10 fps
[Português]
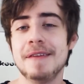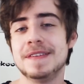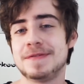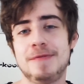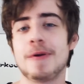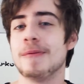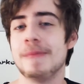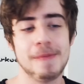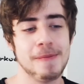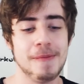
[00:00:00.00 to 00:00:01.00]
lives foram um,
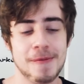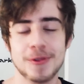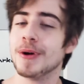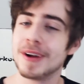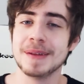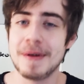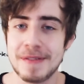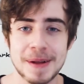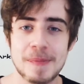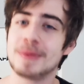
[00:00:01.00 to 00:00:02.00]
um, núcleo da minha
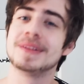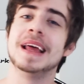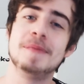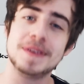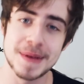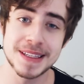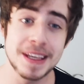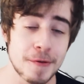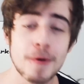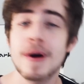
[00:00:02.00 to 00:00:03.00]
vida por um tempo
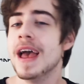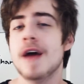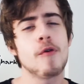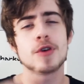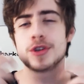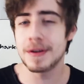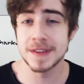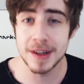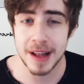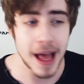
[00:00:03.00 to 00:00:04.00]
específico. Eu vou continuar
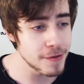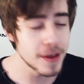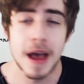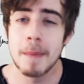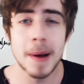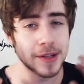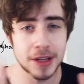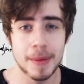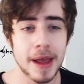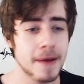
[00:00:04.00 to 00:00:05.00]
fazendo live, mas eu
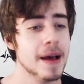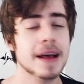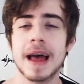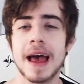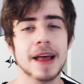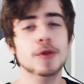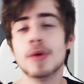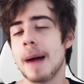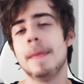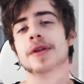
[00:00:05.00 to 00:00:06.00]
também é,
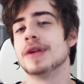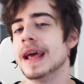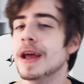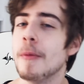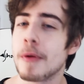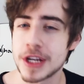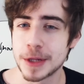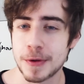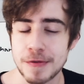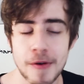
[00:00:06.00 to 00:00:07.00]
nunca abandonei nenhum projeto
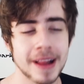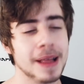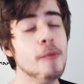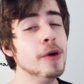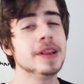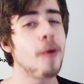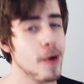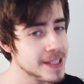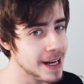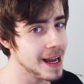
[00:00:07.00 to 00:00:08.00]
por fora. Tem muita
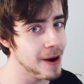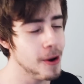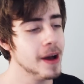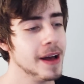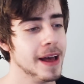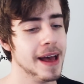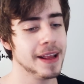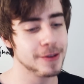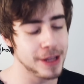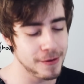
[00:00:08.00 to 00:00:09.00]
coisa legal. É,
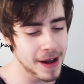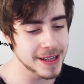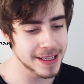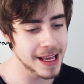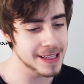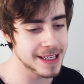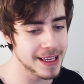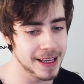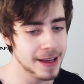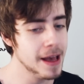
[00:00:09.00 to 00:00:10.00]
eu tenho várias ideias
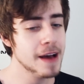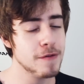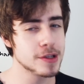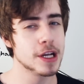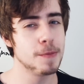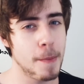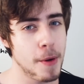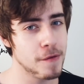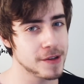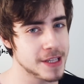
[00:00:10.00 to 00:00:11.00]
que vão sair do
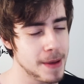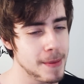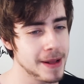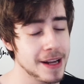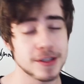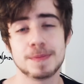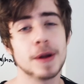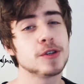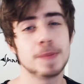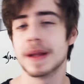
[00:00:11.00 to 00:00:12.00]
papel, vão ser bem maneiras. Eu espero
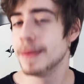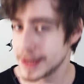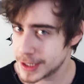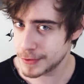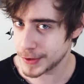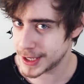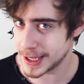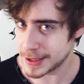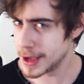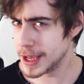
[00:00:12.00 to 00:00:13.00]
surpreender bastante
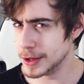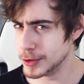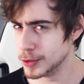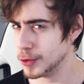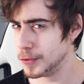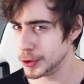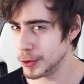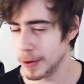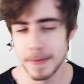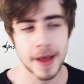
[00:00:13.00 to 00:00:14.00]
vocês no futuro.